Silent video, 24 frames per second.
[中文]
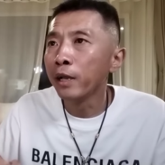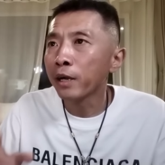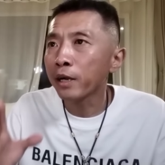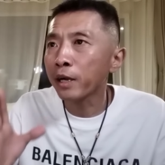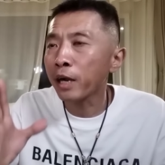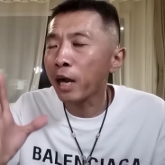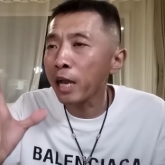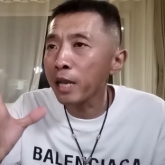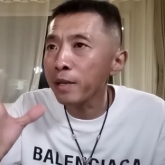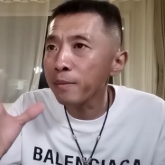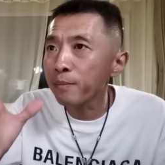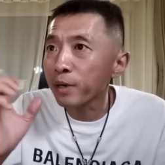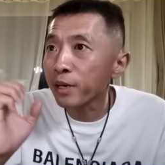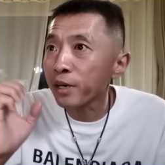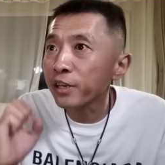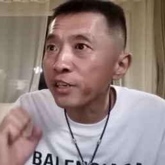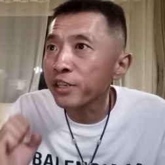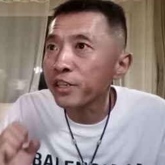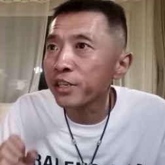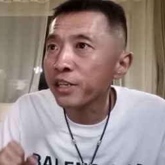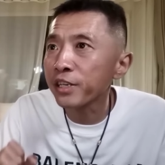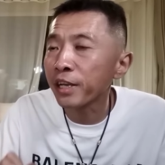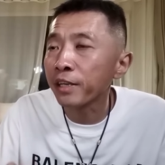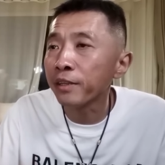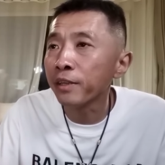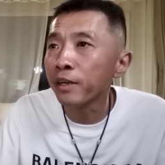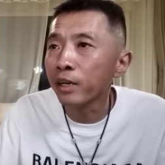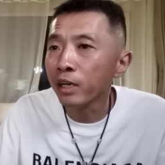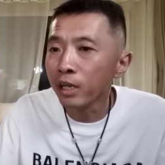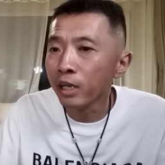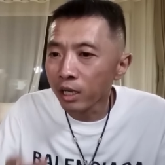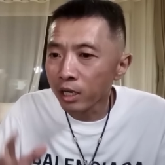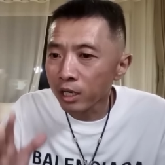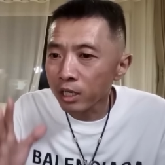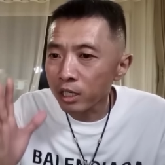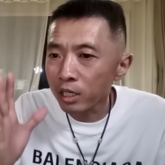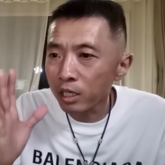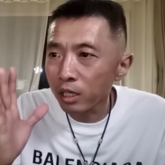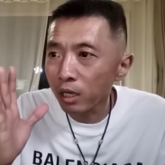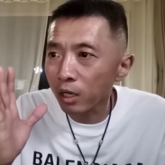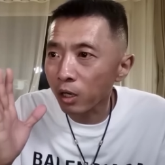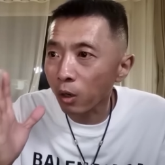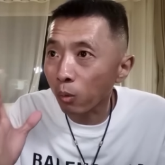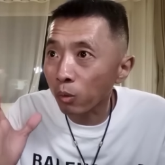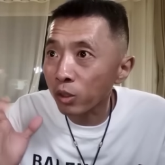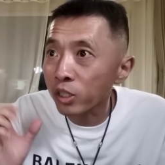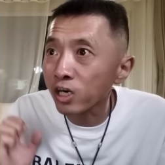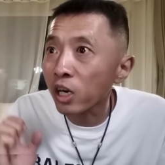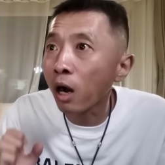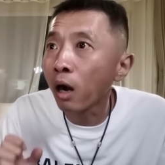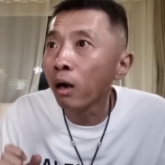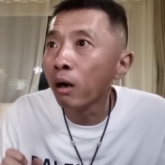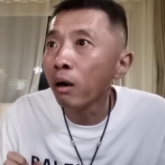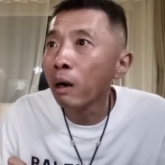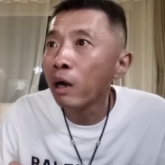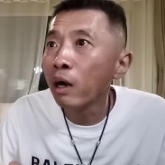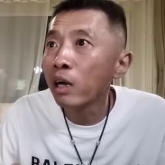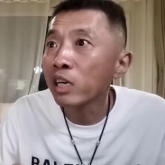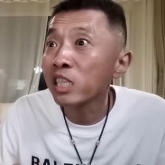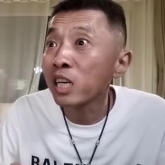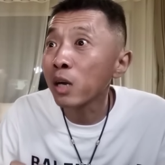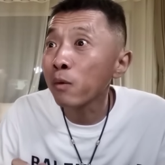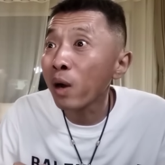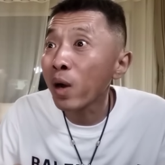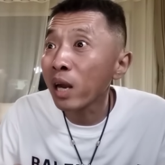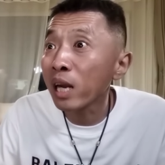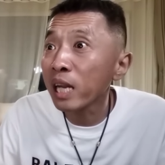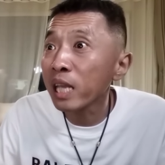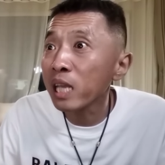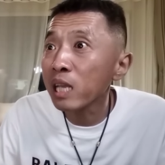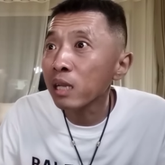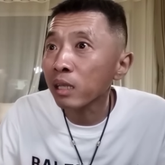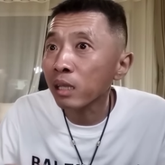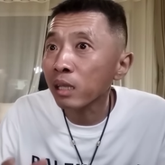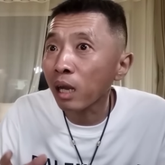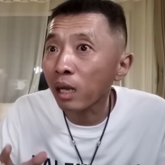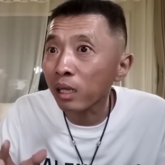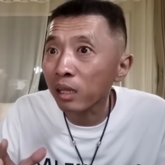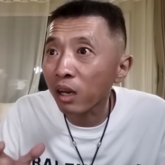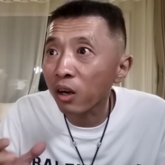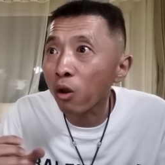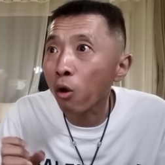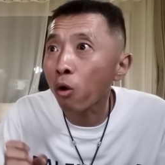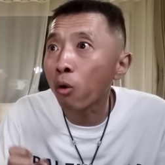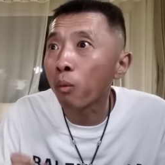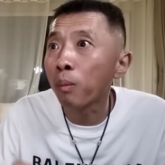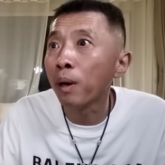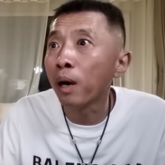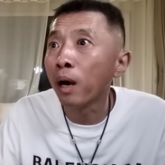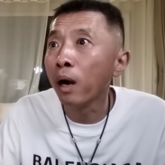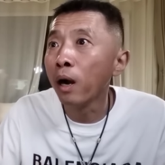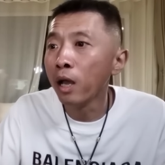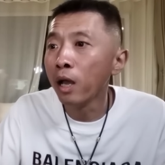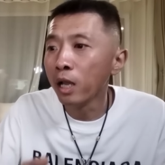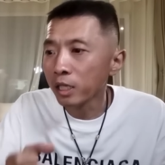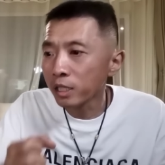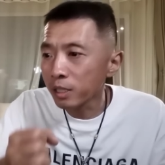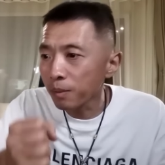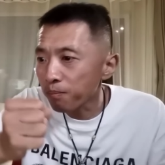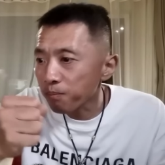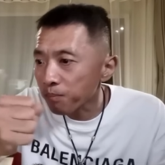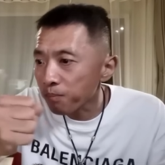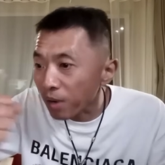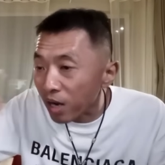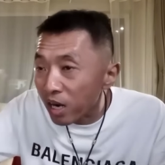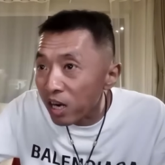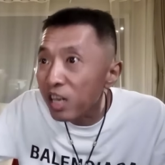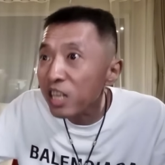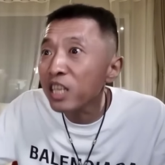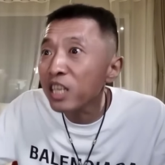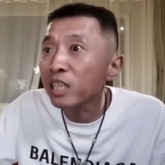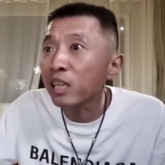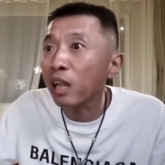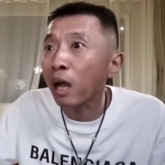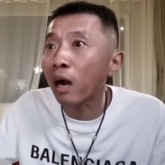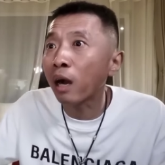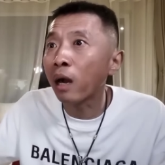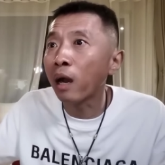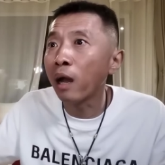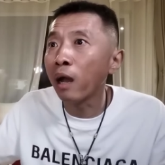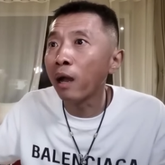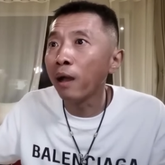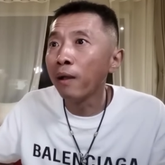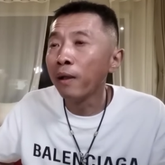开门的是谁呢？是老张张万利他的老婆。这门一打开，